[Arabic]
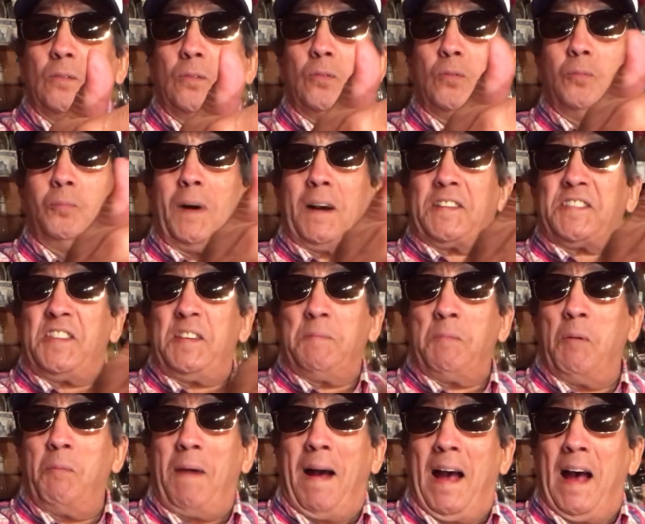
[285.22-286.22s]

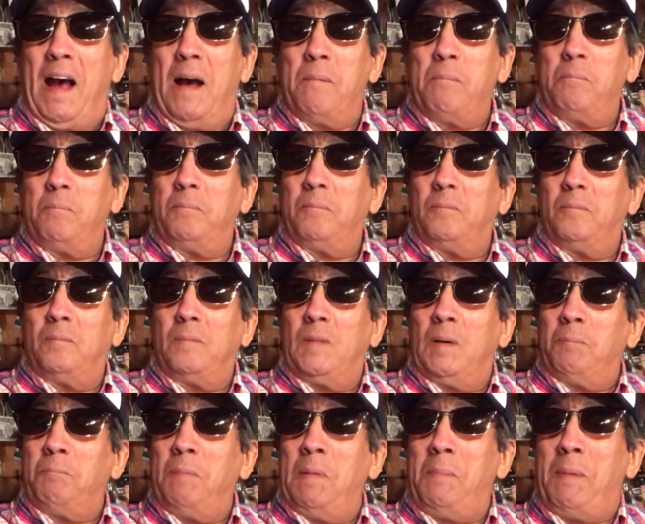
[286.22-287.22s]
وماكسيموم عام
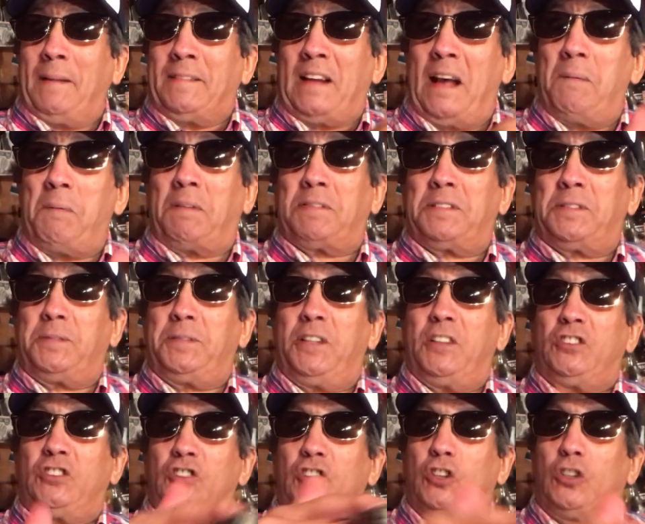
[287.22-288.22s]
من بعد عام خصك
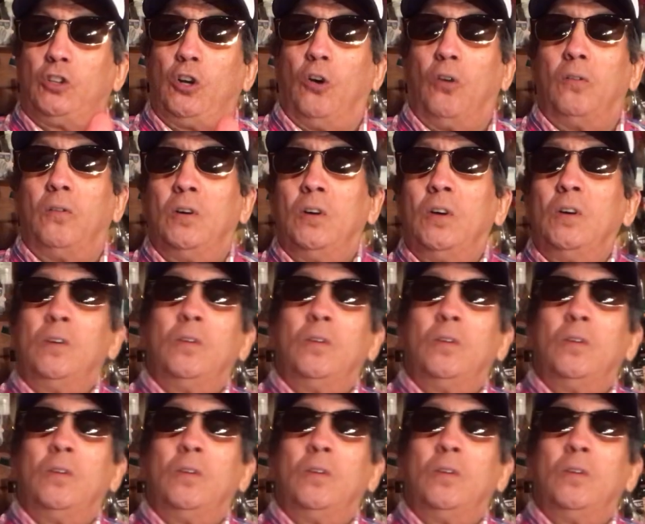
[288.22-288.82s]
تمشي تجدو